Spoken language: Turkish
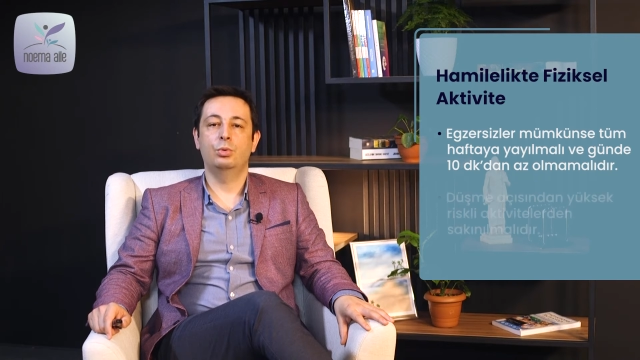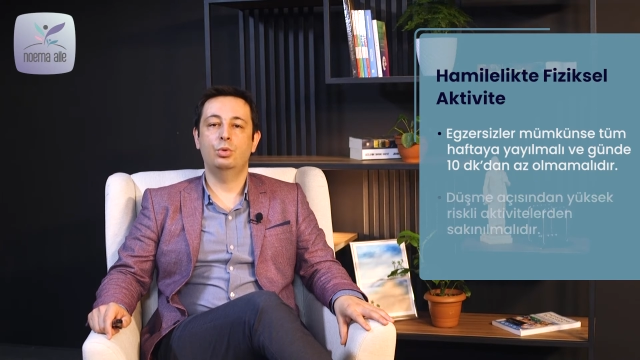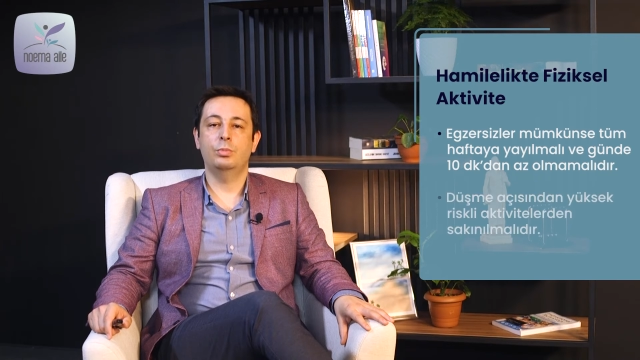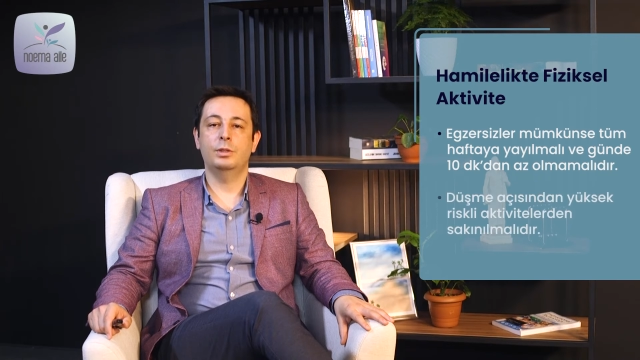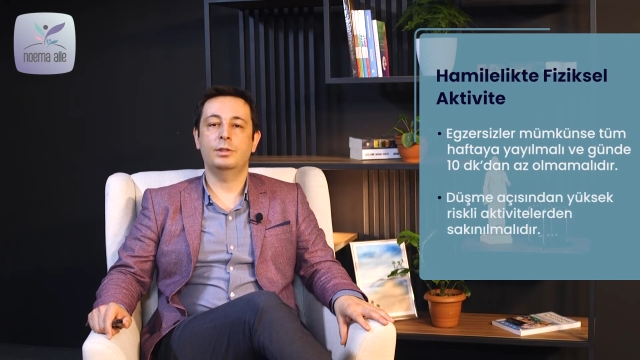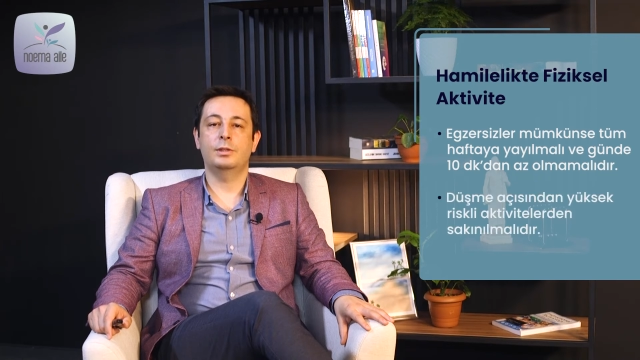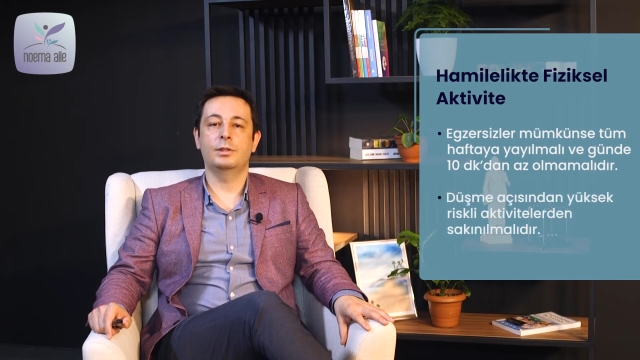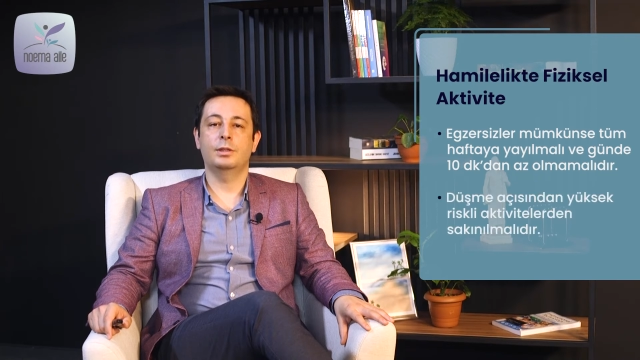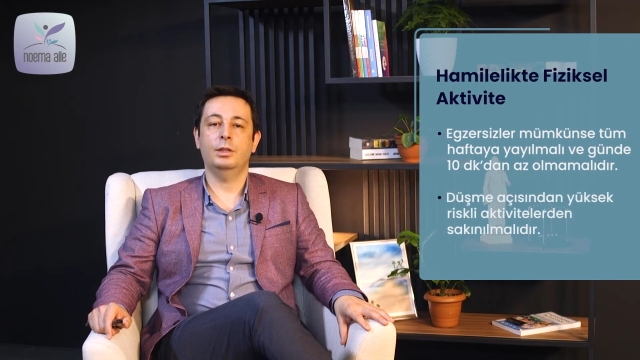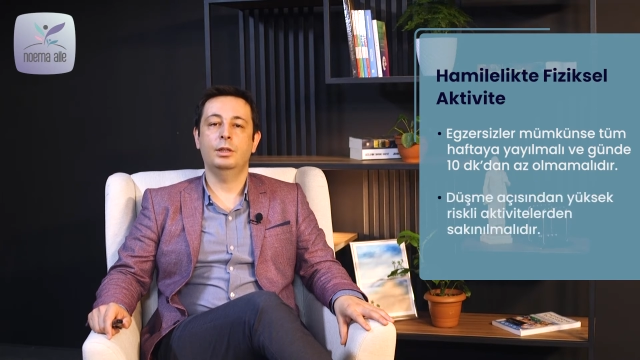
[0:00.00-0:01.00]
Düşme
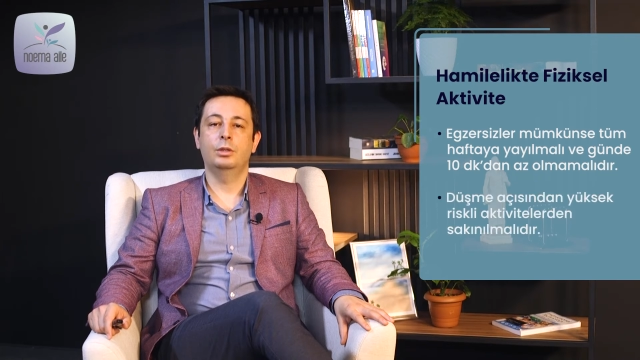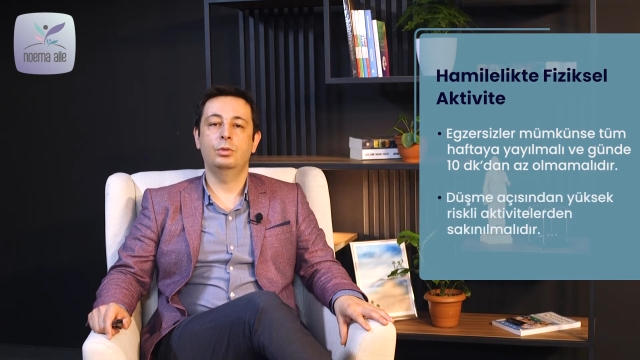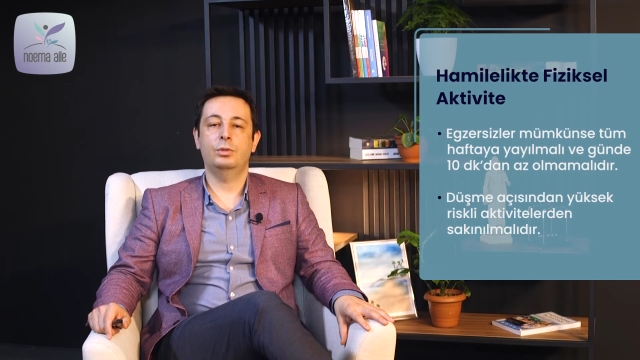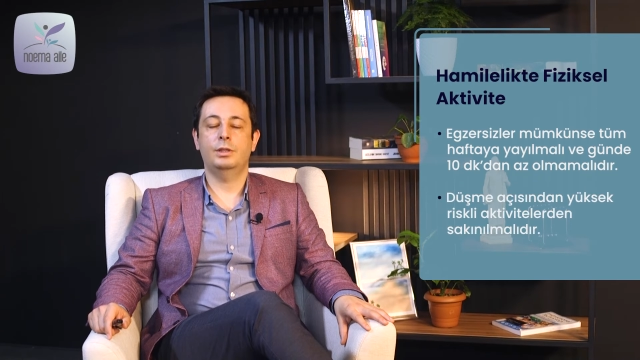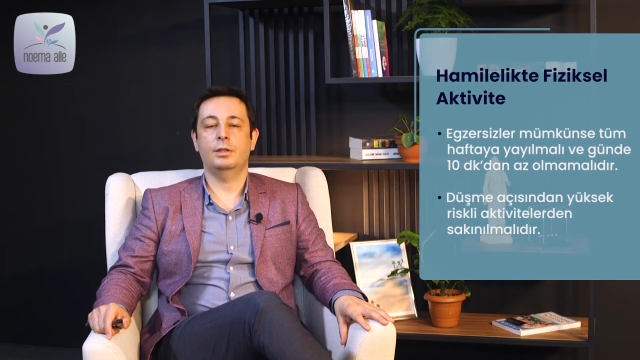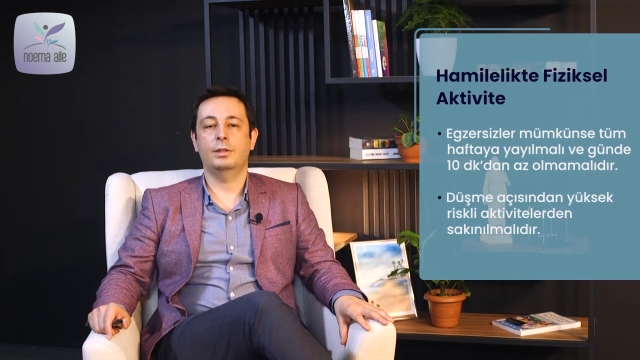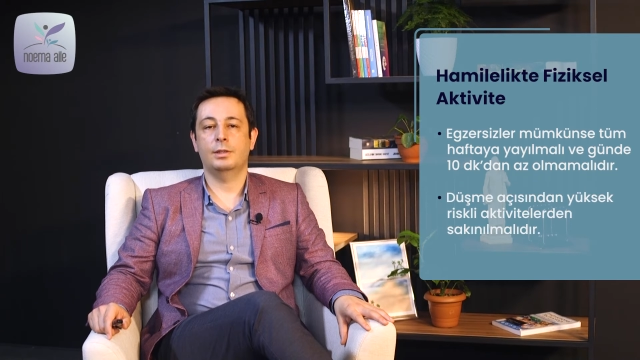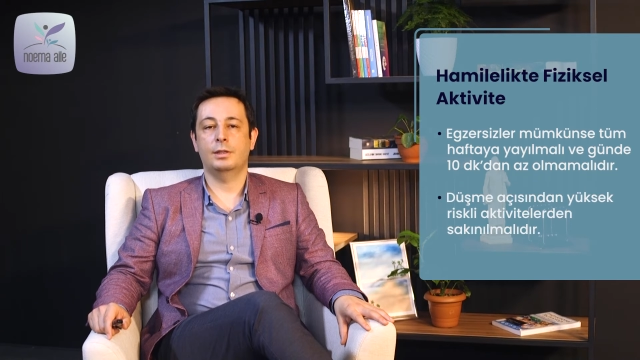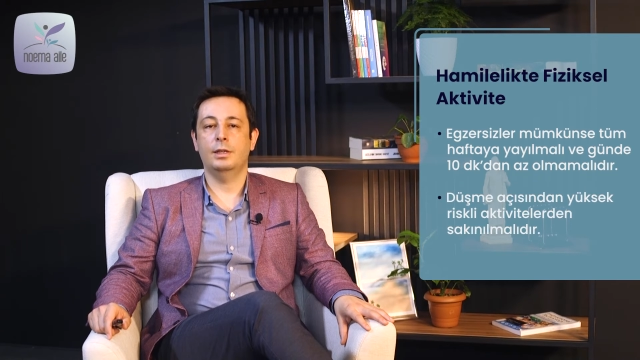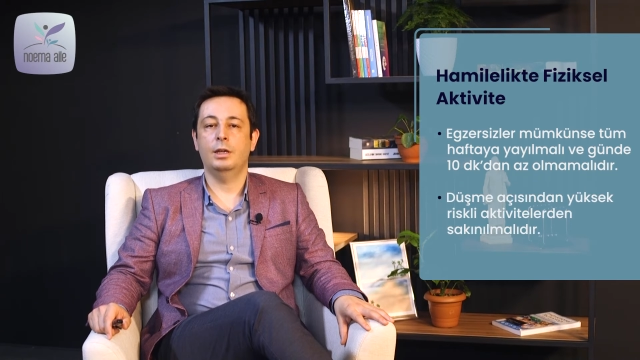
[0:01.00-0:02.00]
açısından yüksek
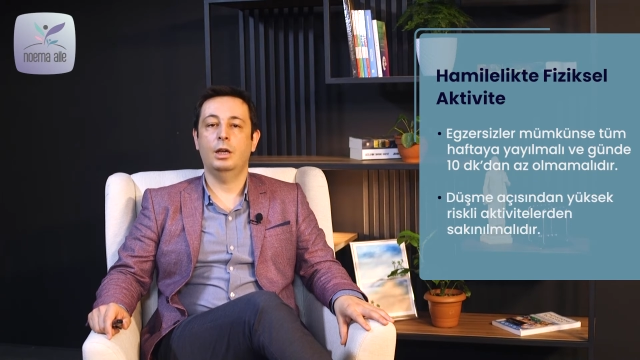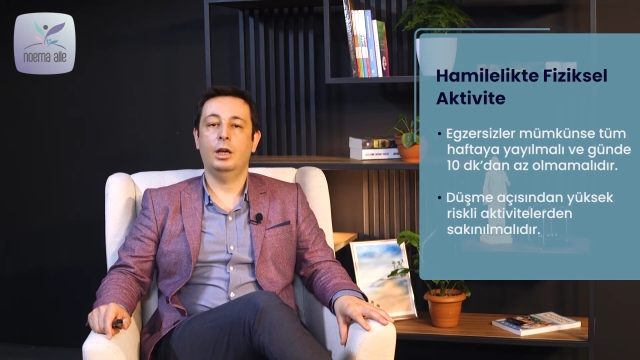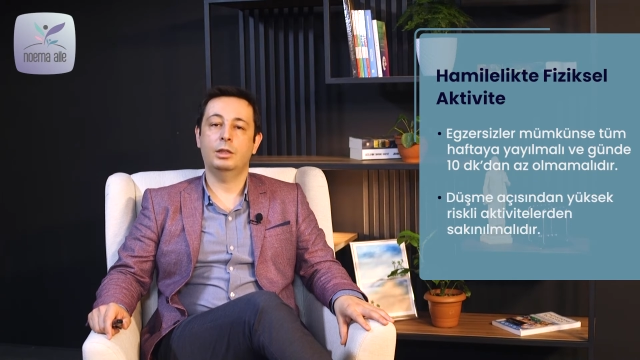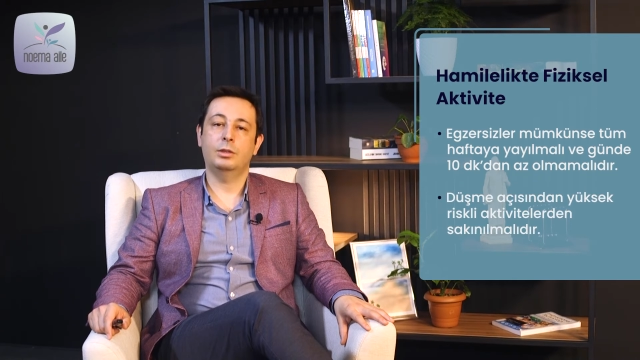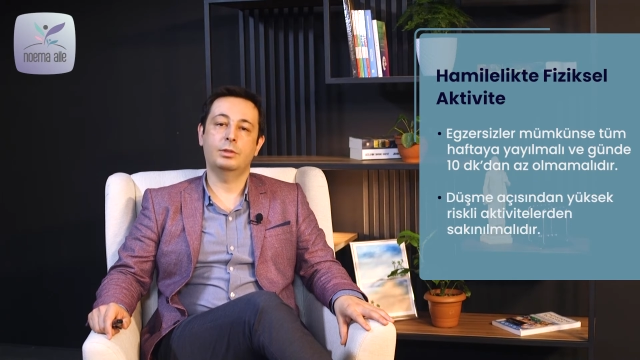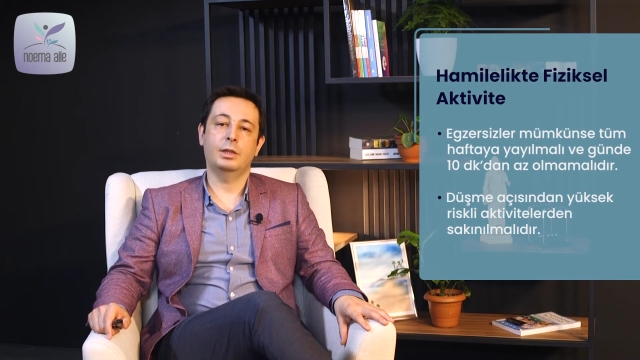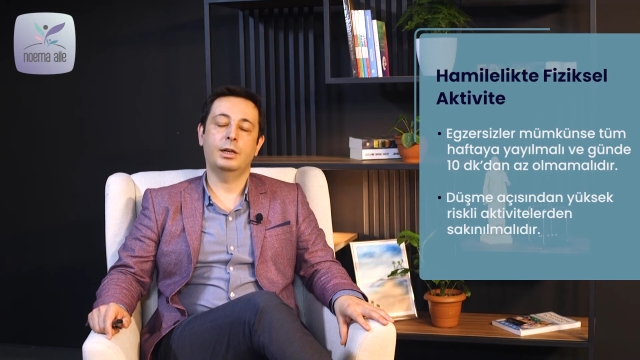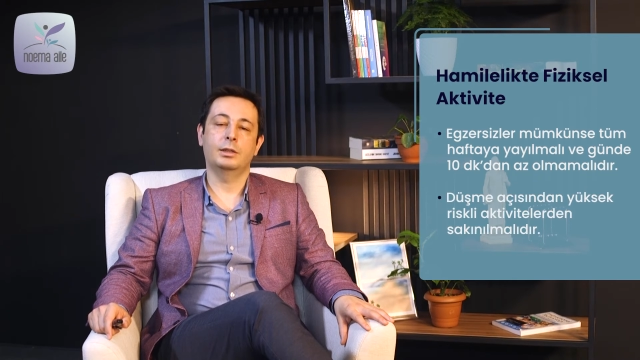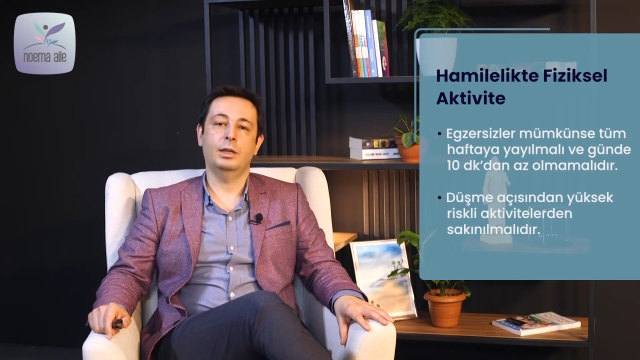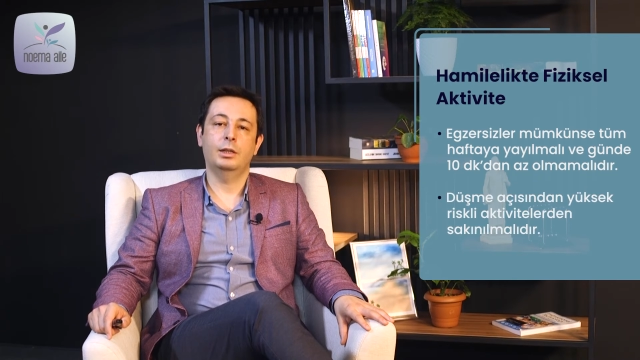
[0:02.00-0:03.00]
riskli
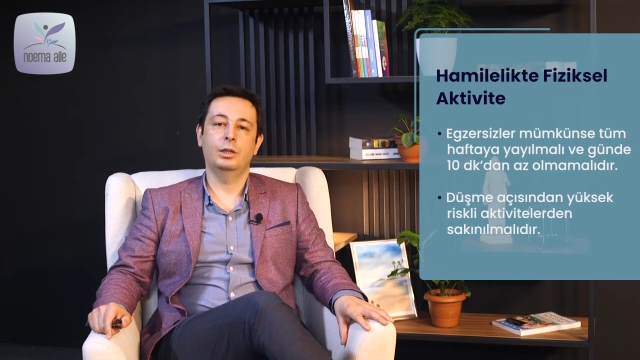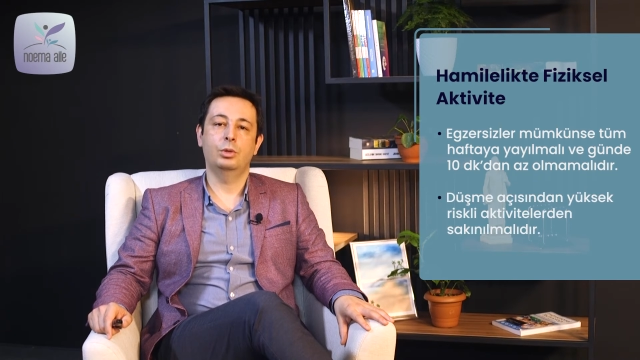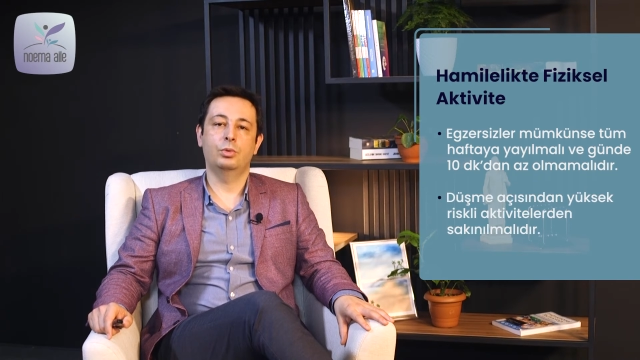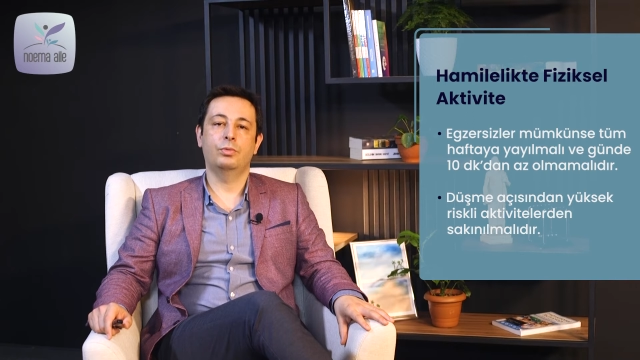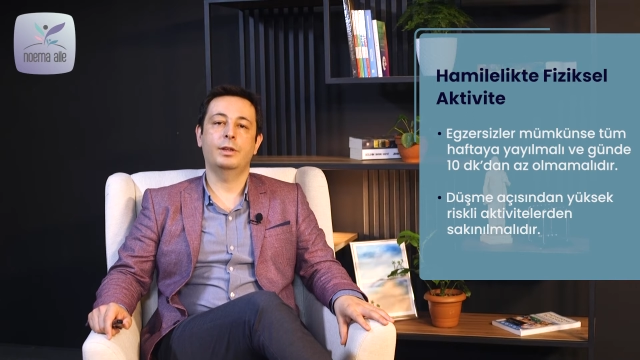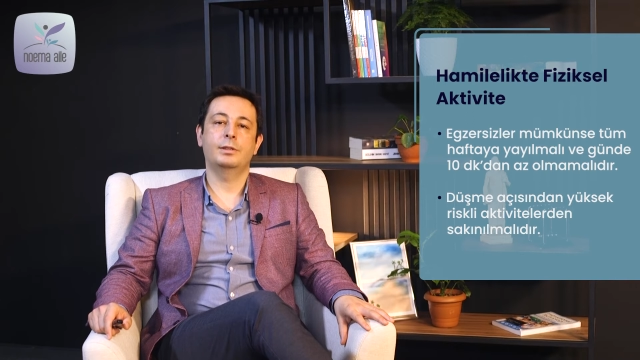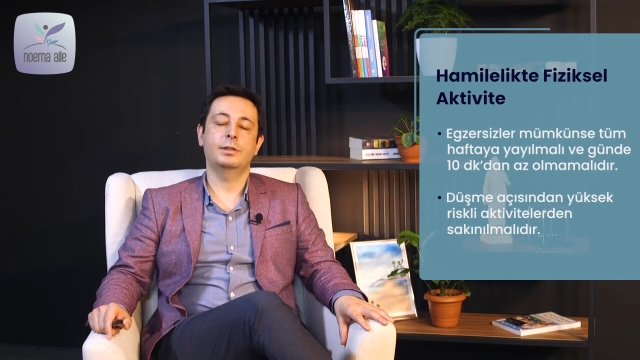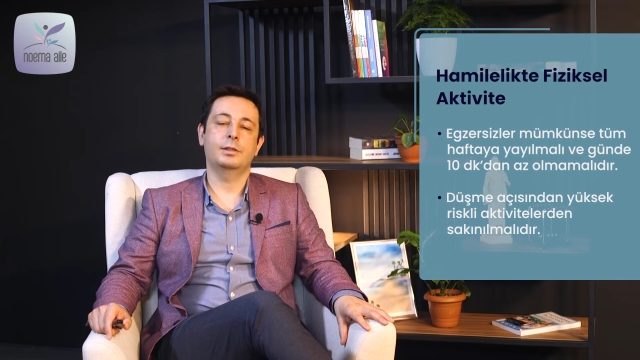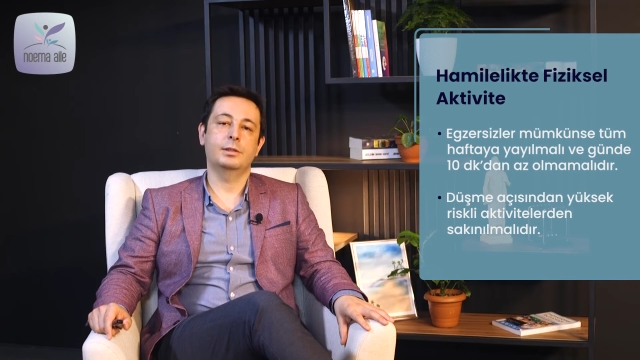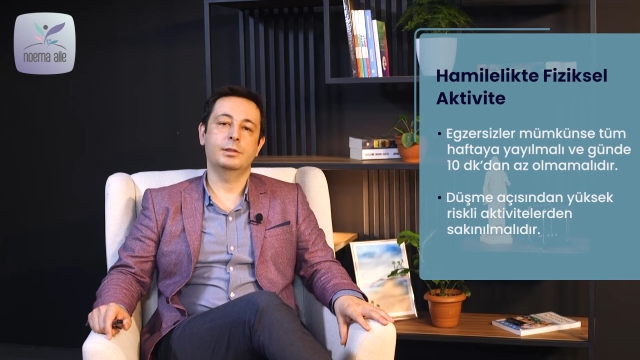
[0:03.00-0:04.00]
aktivitelerden lütfen
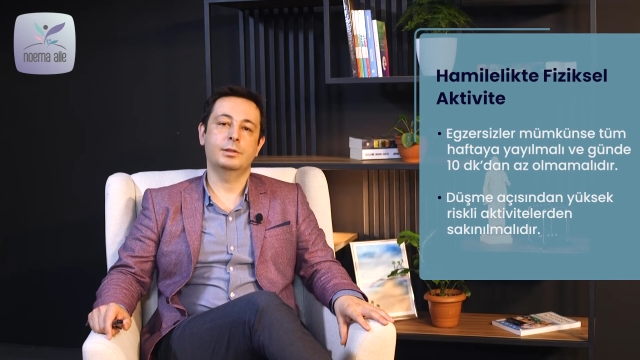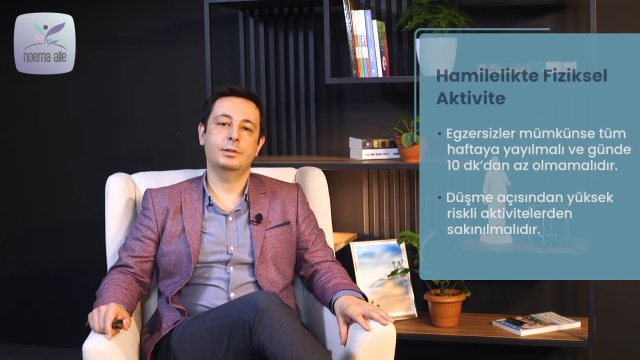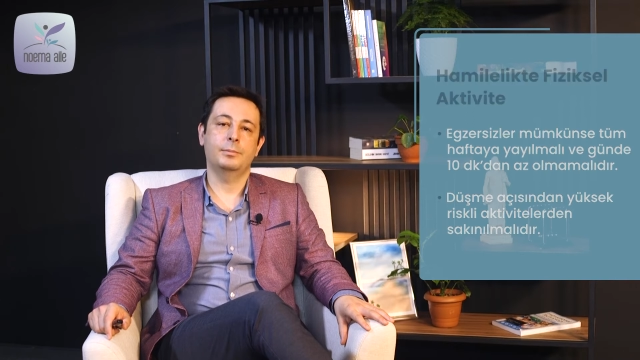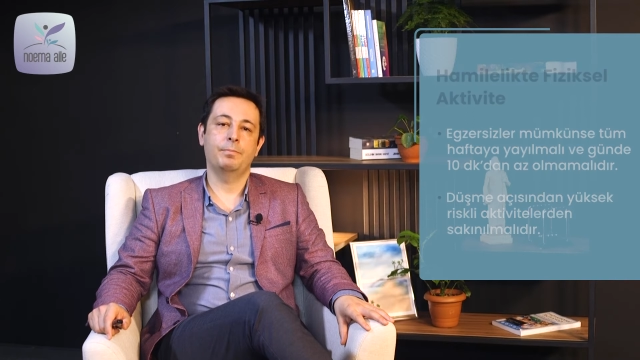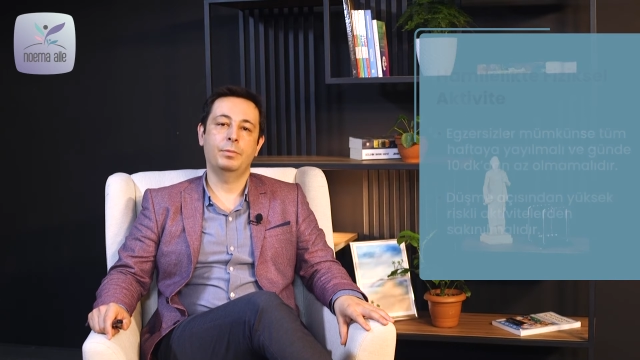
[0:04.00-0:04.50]
sakınınız.